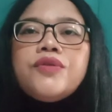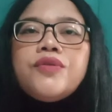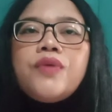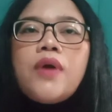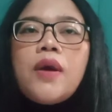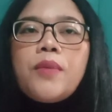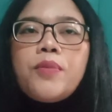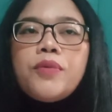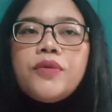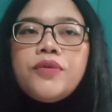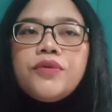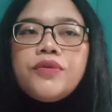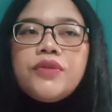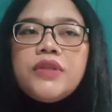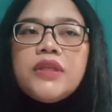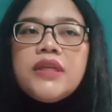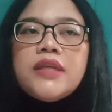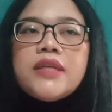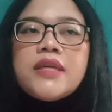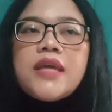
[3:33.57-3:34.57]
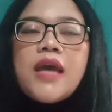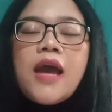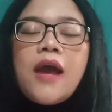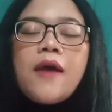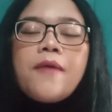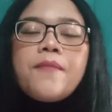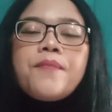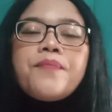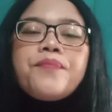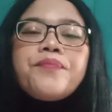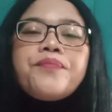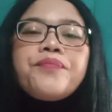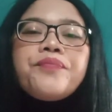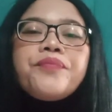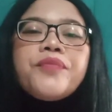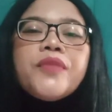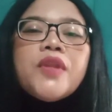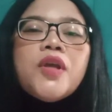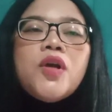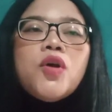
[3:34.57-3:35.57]

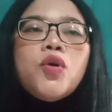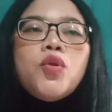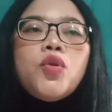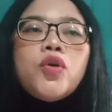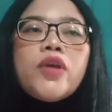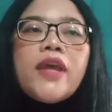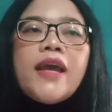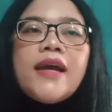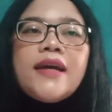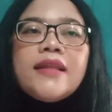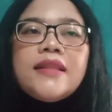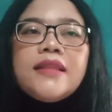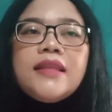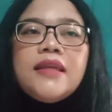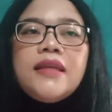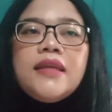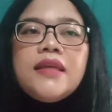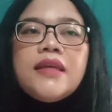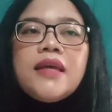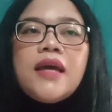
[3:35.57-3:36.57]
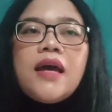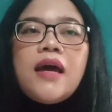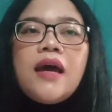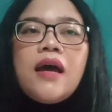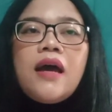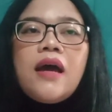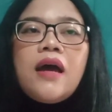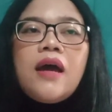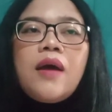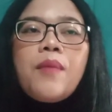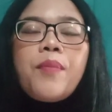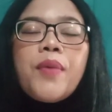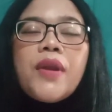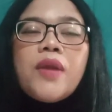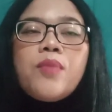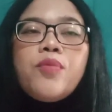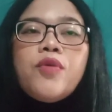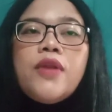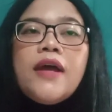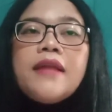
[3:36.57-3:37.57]
2023. Untuk yang ketiga,
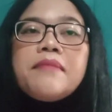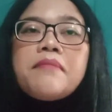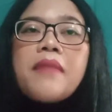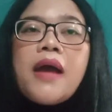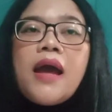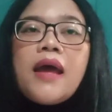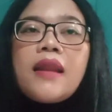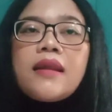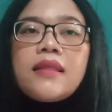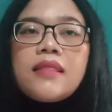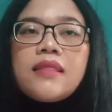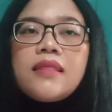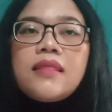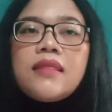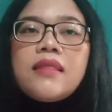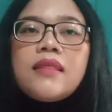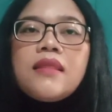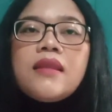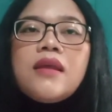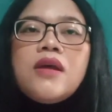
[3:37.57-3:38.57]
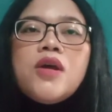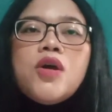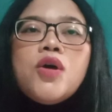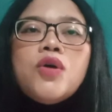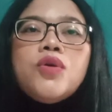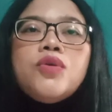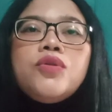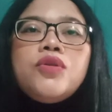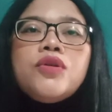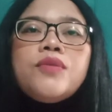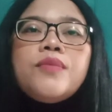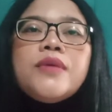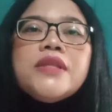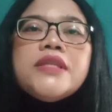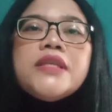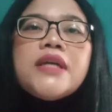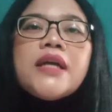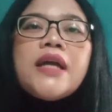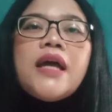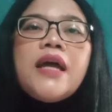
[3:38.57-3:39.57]
pada bulan Maret untuk
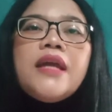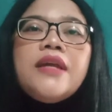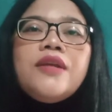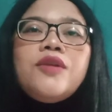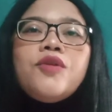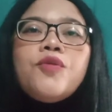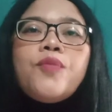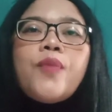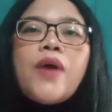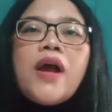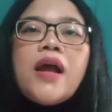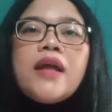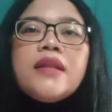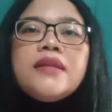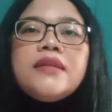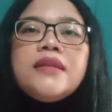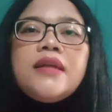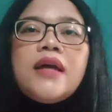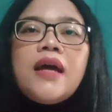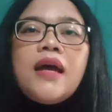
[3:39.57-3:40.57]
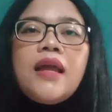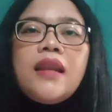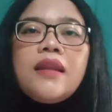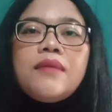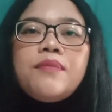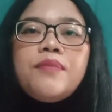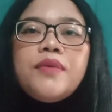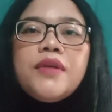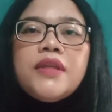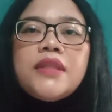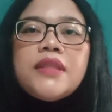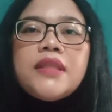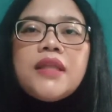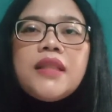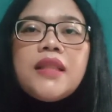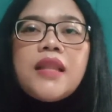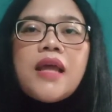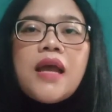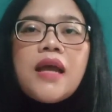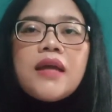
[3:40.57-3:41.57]
menjaga hidup Anda lebih
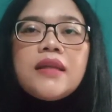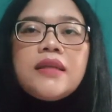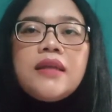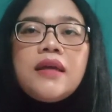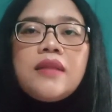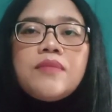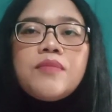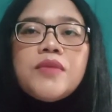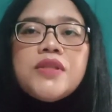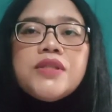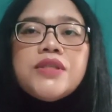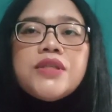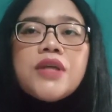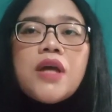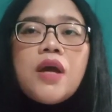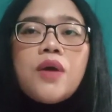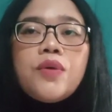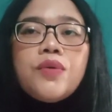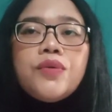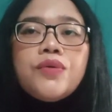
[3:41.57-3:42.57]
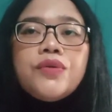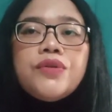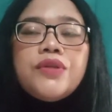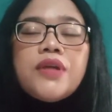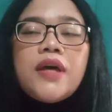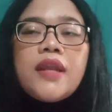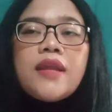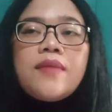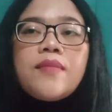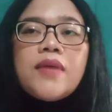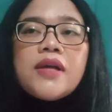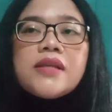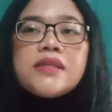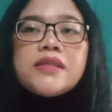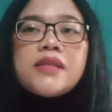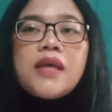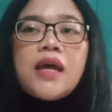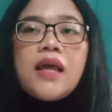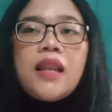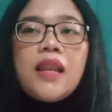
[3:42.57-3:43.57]
tenang dan menjauh dari
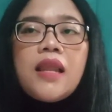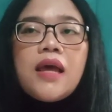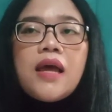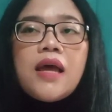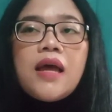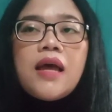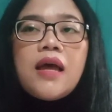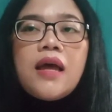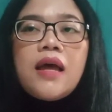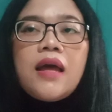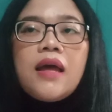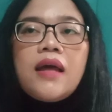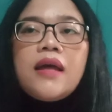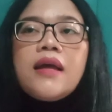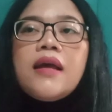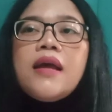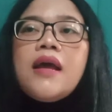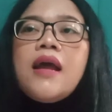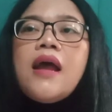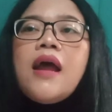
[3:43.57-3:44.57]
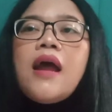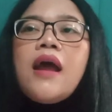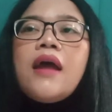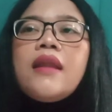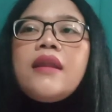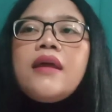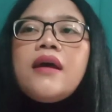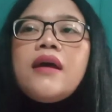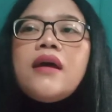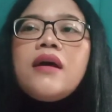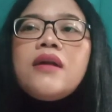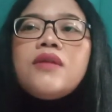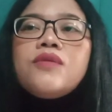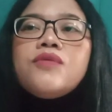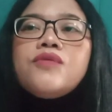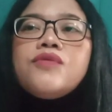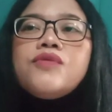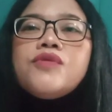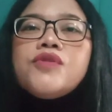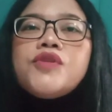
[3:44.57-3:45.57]
masalah, Anda
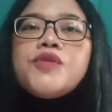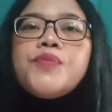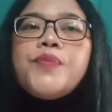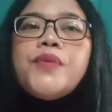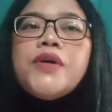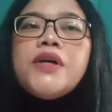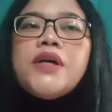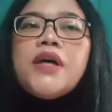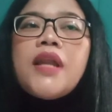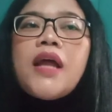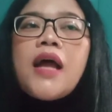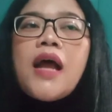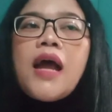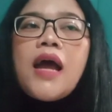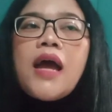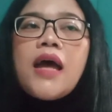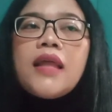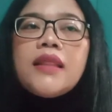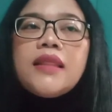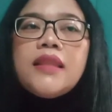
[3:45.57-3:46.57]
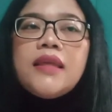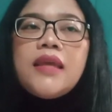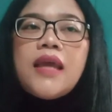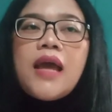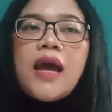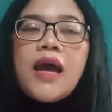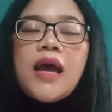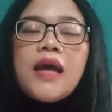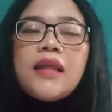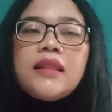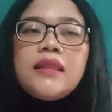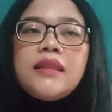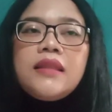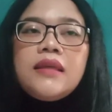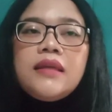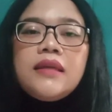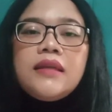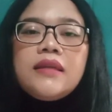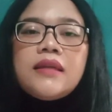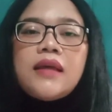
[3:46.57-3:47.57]
harus
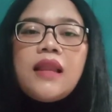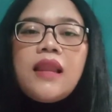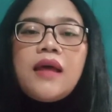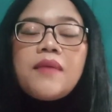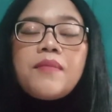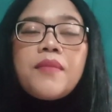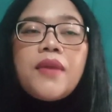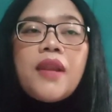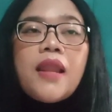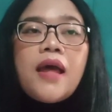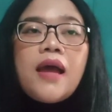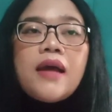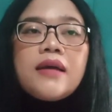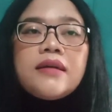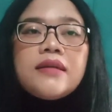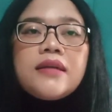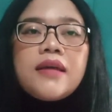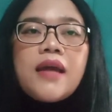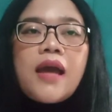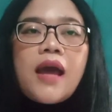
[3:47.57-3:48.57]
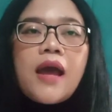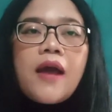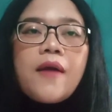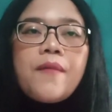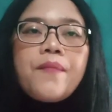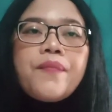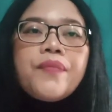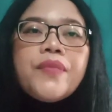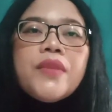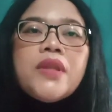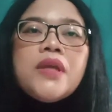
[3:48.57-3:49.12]
berhati-hati dalam melangkah,